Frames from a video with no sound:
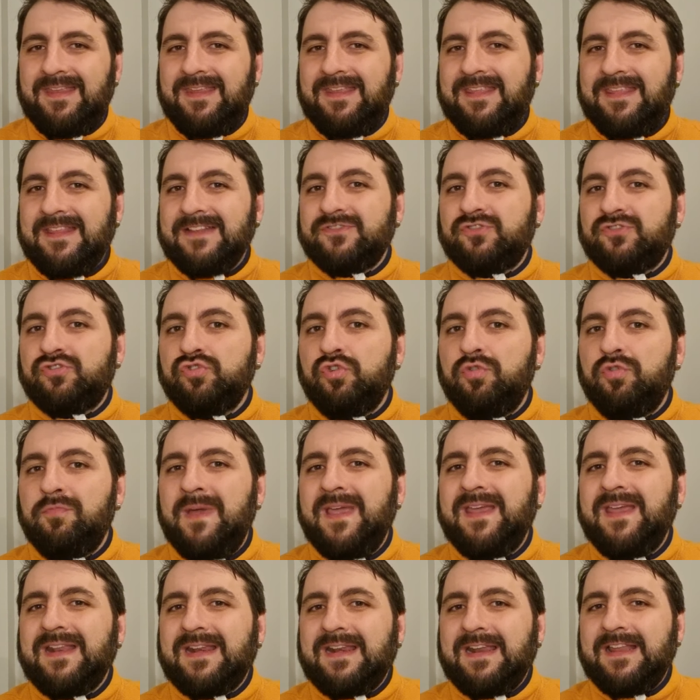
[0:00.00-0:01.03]
y de
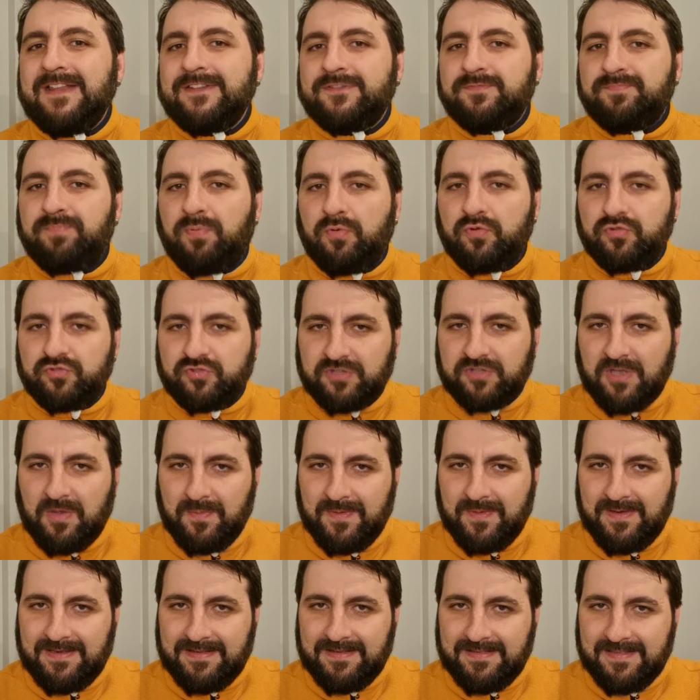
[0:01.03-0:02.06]
suma
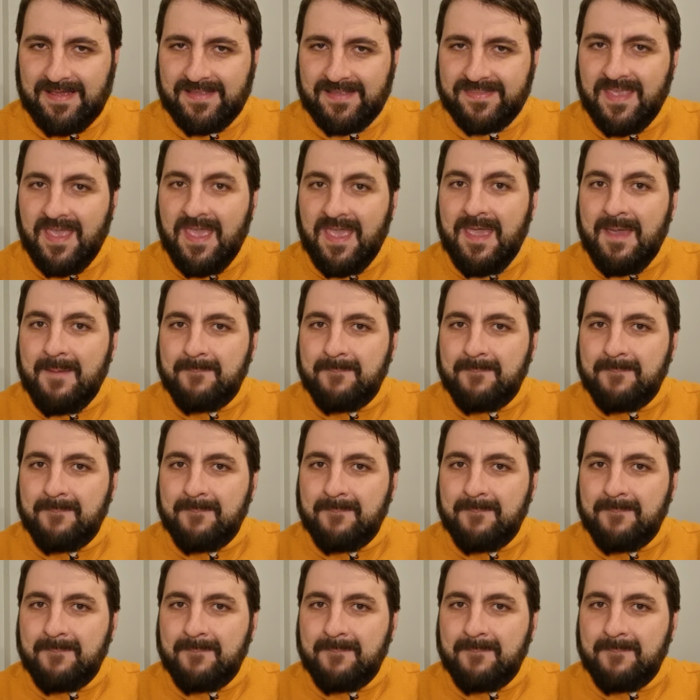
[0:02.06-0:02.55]
irresponsabilidad